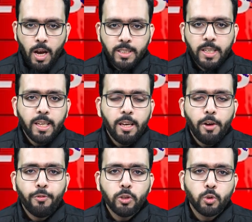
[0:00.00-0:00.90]
अच्छा ये
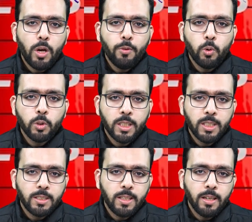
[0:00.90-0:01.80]
रेफरेंस जो है वो
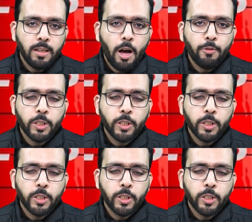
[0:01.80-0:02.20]
जजेस के खिलाफ